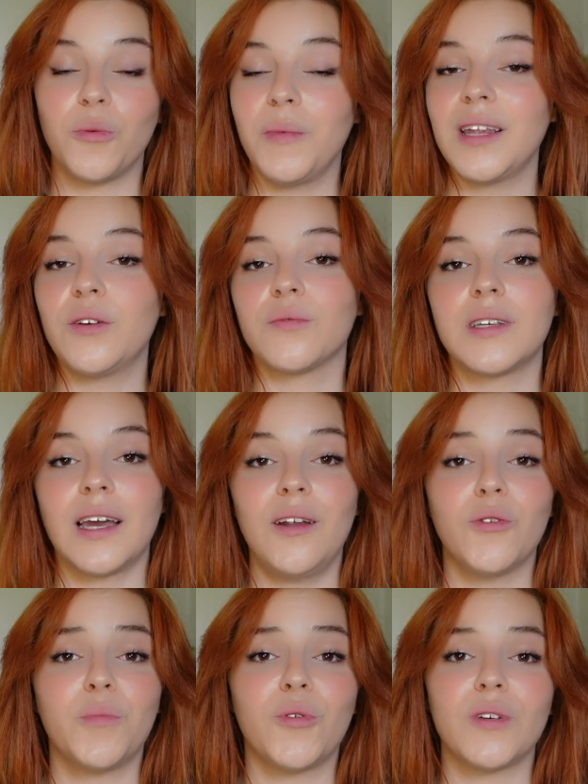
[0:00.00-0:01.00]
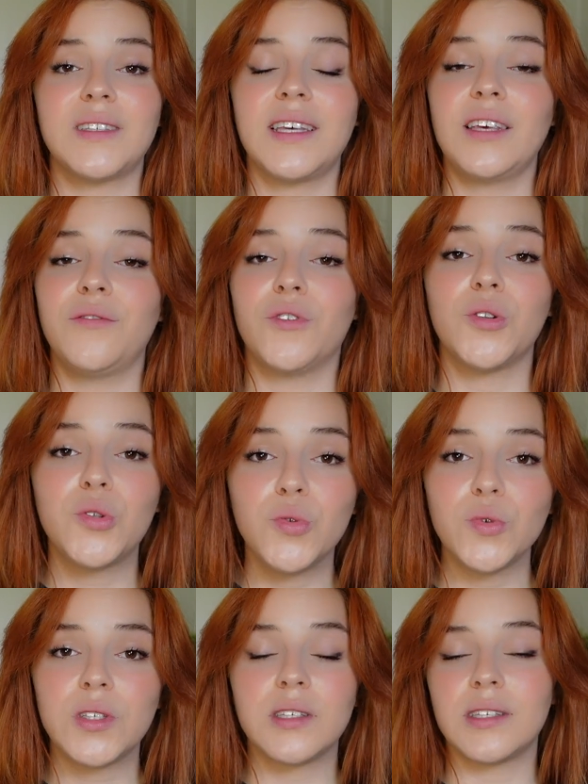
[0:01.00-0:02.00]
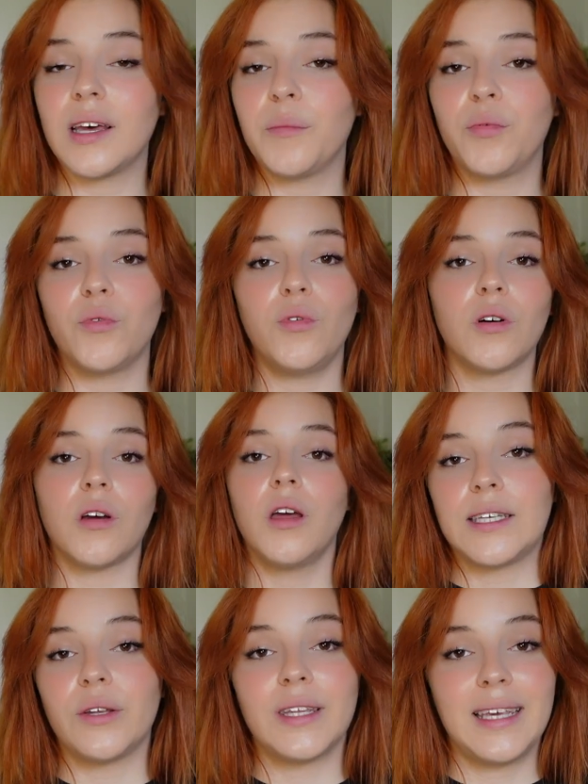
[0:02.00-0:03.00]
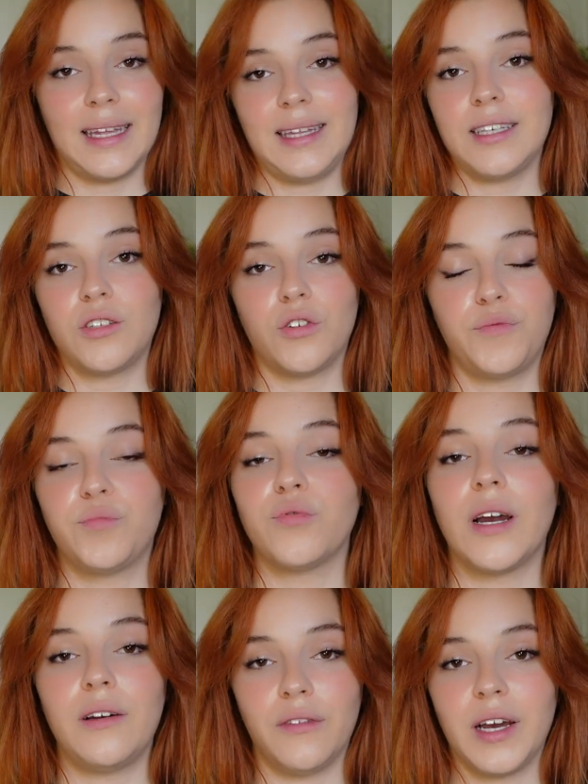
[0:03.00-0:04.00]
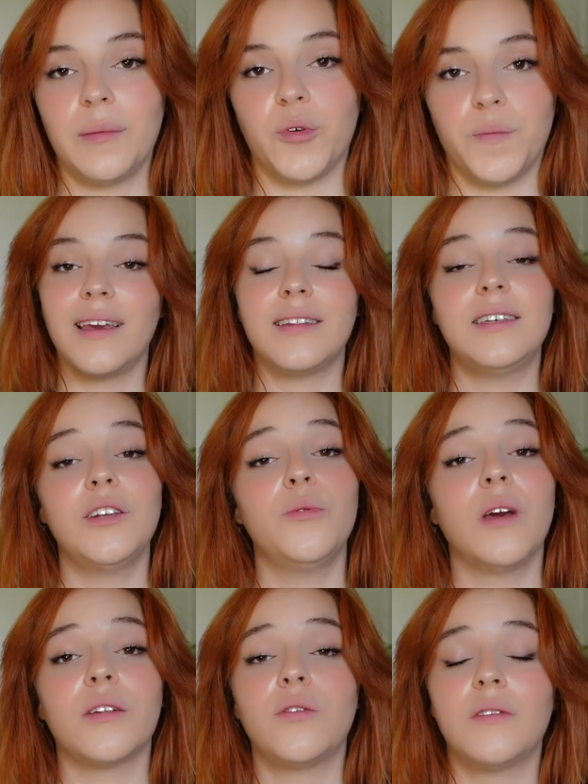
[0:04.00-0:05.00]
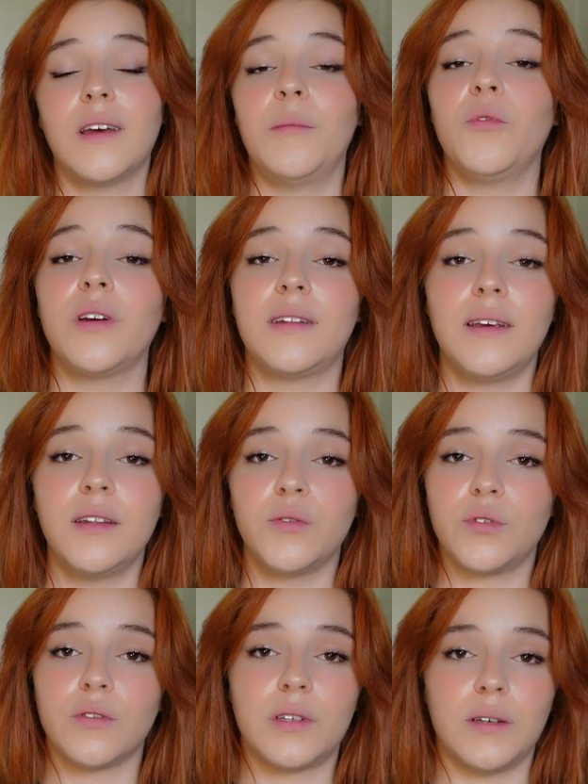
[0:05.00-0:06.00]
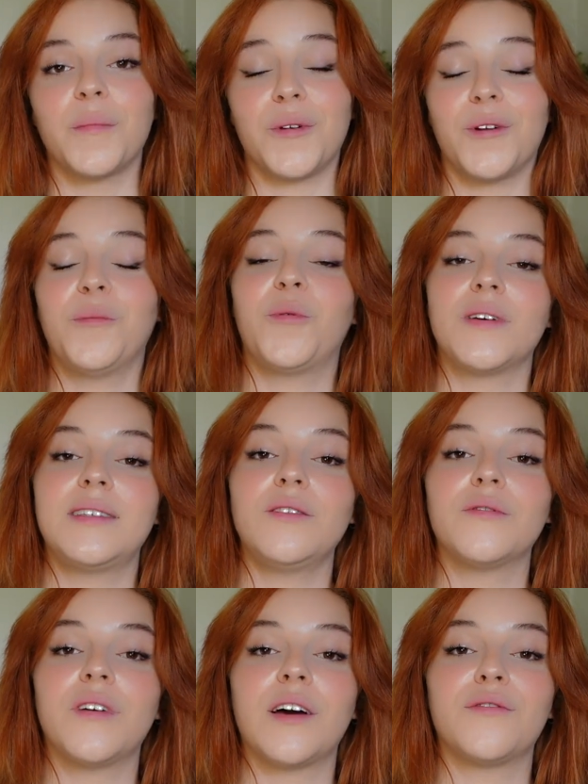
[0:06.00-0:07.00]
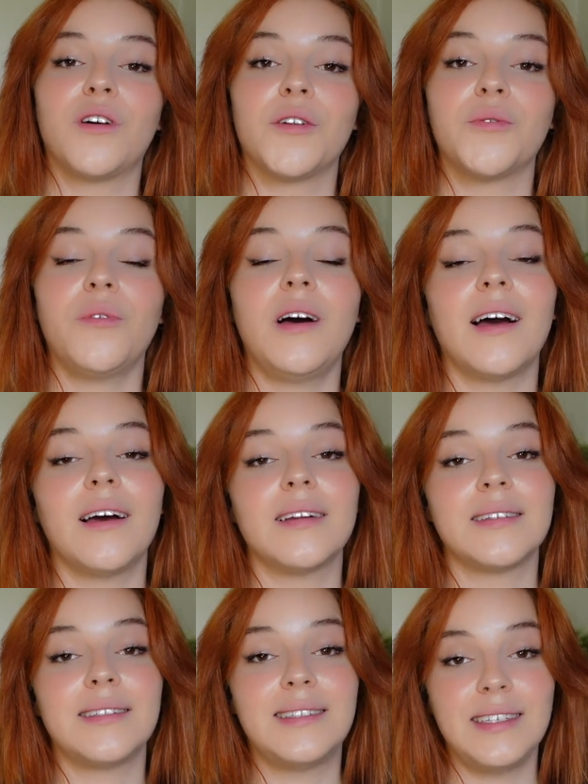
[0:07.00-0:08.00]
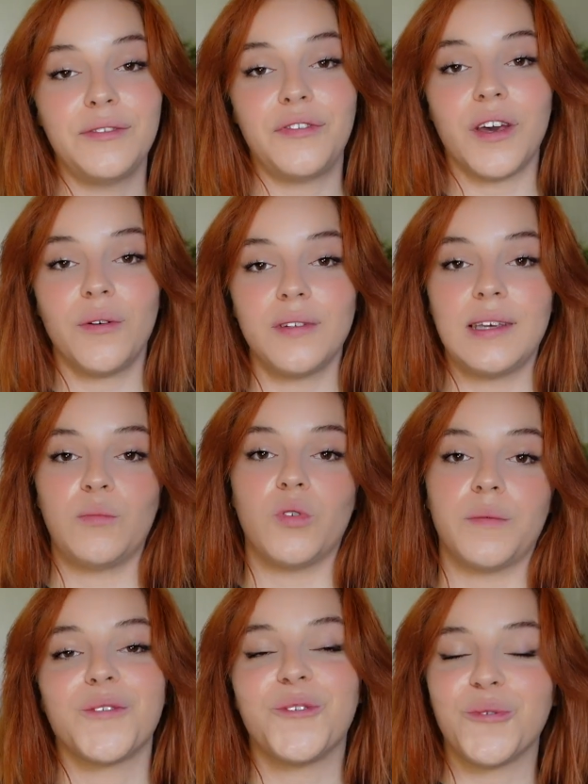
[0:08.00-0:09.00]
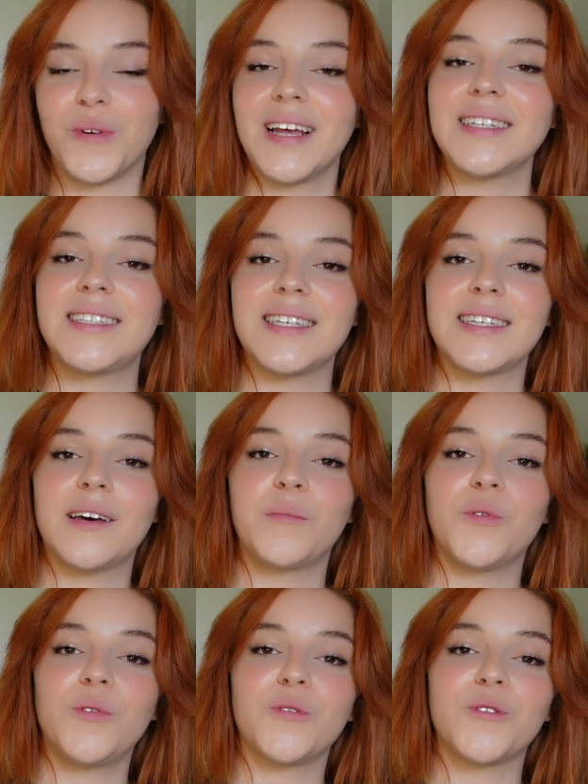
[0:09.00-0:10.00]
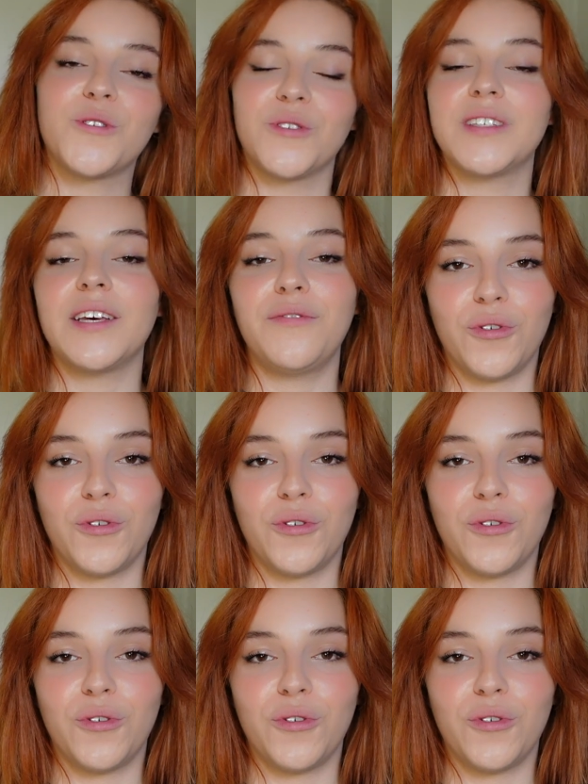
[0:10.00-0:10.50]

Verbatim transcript: mettre contre elle au procès, ils veulent tous sa peau, c'est une catastrophe pour elle vraiment. Eddie lui a totalement été innocenté. Pendant le procès, on va avoir le droit à différents témoins, dont l'un de ses amants, Joseph